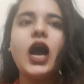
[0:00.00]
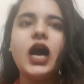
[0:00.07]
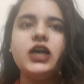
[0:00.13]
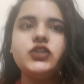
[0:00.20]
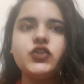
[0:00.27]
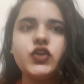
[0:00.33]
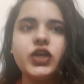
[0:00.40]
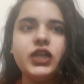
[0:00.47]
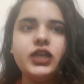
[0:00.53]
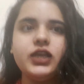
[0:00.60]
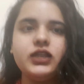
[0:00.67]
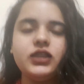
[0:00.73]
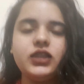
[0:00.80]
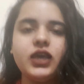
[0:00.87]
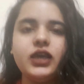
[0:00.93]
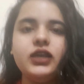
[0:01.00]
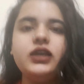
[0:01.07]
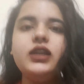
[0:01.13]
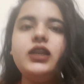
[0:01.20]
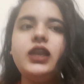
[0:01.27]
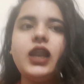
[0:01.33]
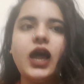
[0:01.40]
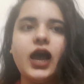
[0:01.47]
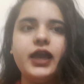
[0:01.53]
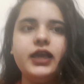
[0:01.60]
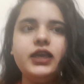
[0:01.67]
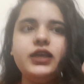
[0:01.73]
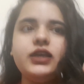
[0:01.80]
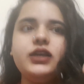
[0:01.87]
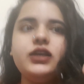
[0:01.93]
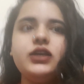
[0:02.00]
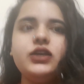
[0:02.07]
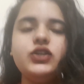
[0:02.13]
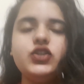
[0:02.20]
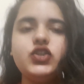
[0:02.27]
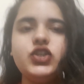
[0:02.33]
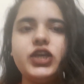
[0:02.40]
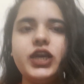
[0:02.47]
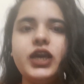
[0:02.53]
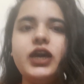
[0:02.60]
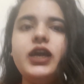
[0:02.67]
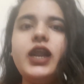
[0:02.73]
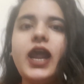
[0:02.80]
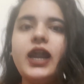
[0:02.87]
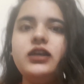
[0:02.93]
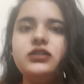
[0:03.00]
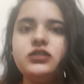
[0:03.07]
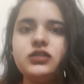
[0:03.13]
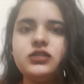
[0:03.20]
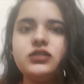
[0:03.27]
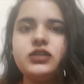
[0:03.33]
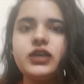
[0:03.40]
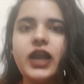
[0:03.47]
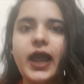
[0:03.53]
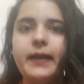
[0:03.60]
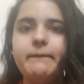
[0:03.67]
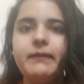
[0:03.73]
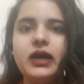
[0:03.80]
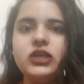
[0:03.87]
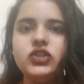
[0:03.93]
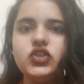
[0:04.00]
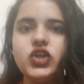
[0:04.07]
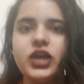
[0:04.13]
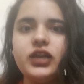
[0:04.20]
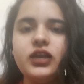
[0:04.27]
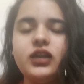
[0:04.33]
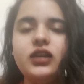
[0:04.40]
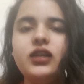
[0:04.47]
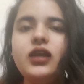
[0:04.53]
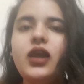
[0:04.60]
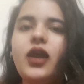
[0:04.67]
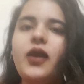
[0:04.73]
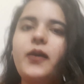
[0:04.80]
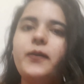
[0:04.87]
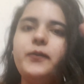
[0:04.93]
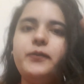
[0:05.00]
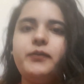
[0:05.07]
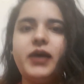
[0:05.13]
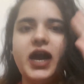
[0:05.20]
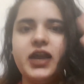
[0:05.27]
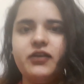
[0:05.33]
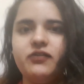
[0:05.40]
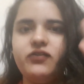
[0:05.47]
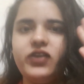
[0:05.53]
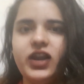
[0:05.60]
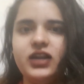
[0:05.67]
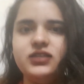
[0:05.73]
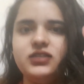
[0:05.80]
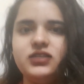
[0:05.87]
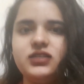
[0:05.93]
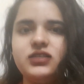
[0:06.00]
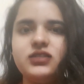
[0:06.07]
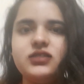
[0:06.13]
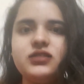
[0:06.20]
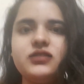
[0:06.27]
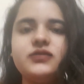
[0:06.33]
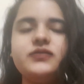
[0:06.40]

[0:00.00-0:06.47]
आज के लिए इतना ही लाइक शेयर एंड सब्सक्राइब माय चैनल बाय फ्रेंड्स